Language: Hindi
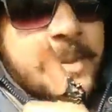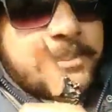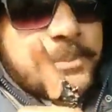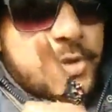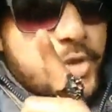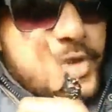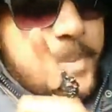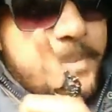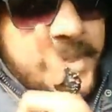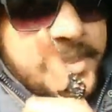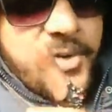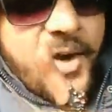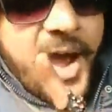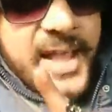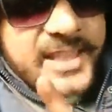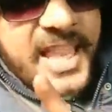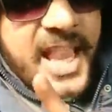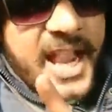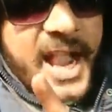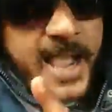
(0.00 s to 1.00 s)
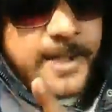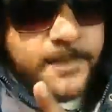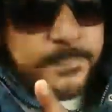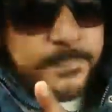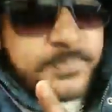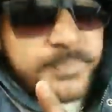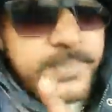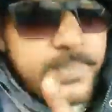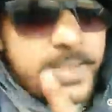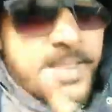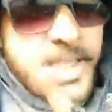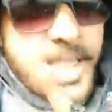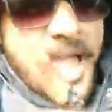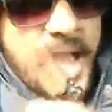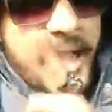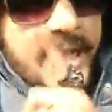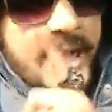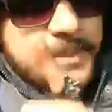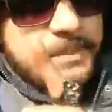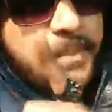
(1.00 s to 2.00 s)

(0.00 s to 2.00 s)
शब्द तुझे मरवा देगा अगर